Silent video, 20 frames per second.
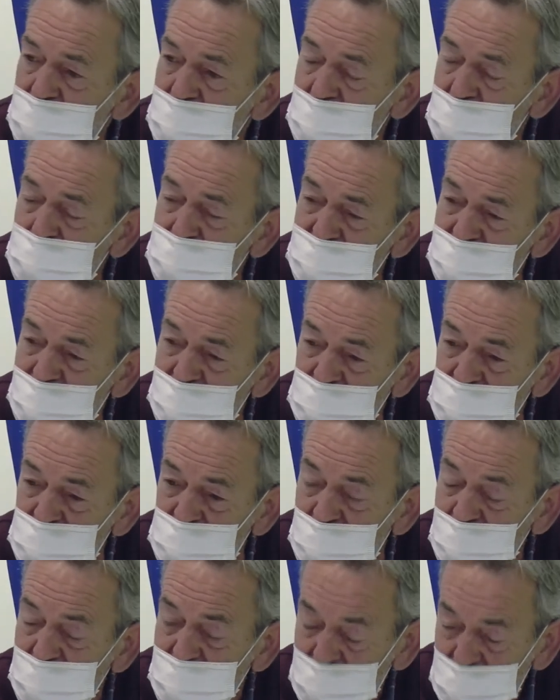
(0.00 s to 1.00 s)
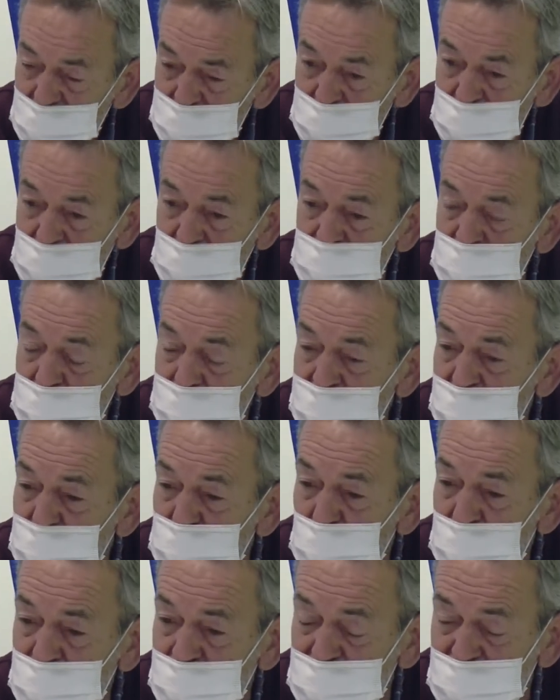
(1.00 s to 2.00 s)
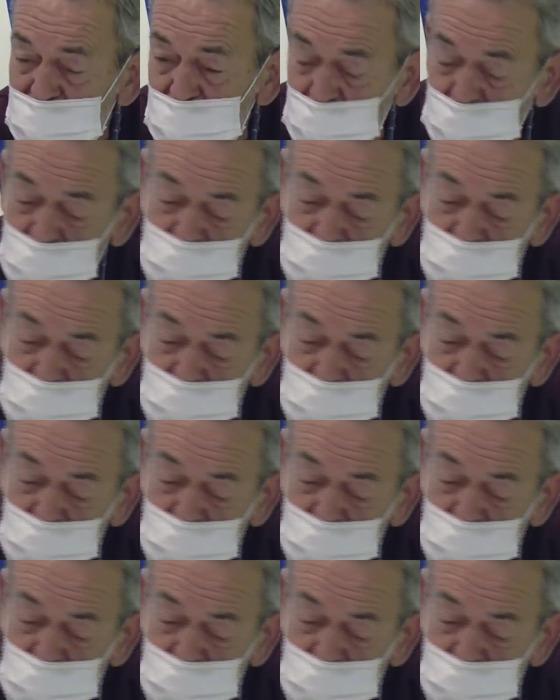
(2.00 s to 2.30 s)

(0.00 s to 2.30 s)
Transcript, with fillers: el verde Pero como bien apuntas,